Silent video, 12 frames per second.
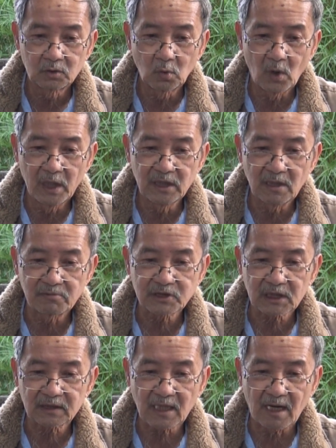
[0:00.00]
Trung Quốc hy vọng
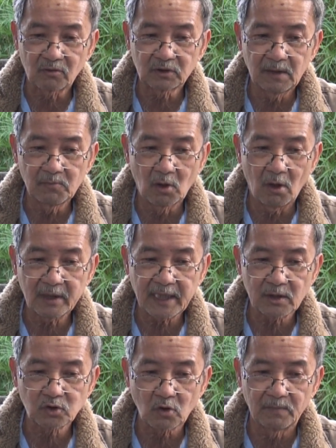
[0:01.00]
sẽ tạo thêm khó
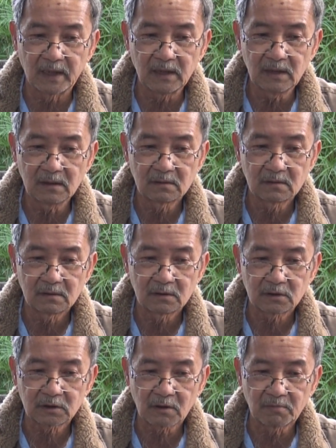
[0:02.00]
khăn cho Mỹ,
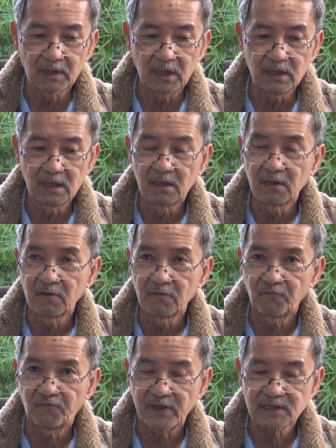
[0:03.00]
trong khi
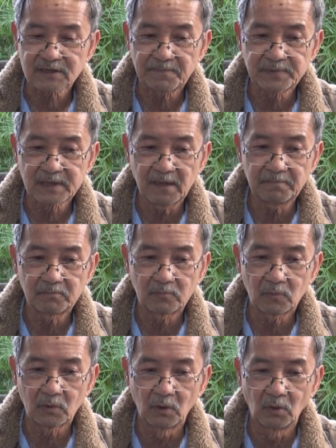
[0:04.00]
phải sắp xếp
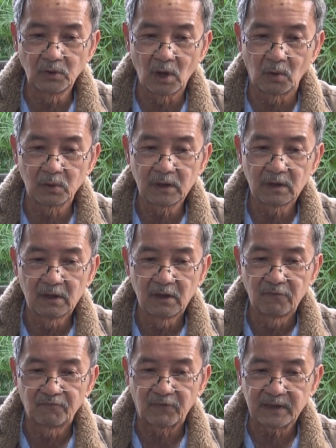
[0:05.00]
đối nội,
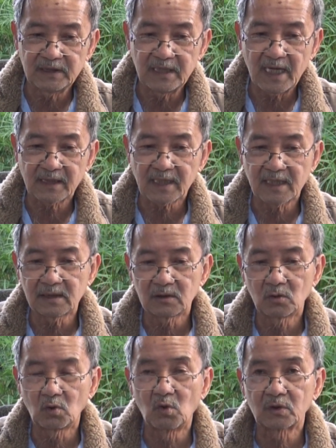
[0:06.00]
phải gia tăng
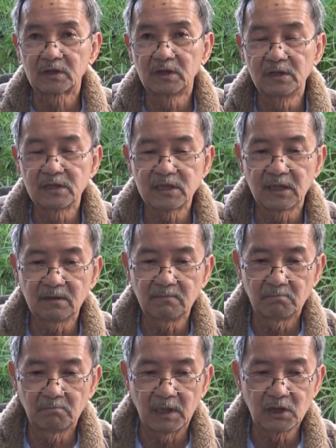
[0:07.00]
cuộc thương chiến
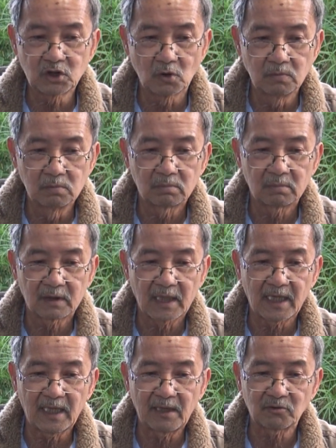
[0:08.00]
Mỹ-Trung
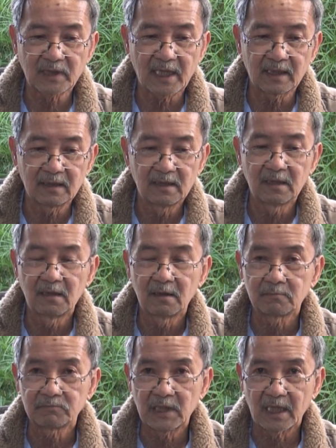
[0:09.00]
đang leo thang
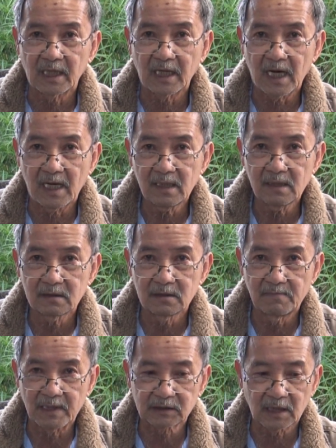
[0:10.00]
và cả
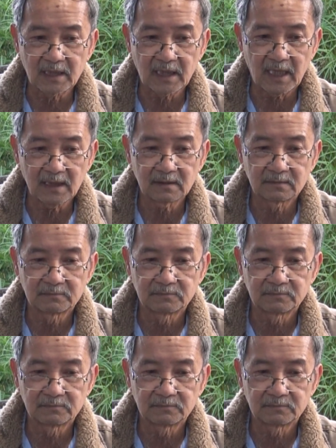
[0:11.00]
những mặt trận khác.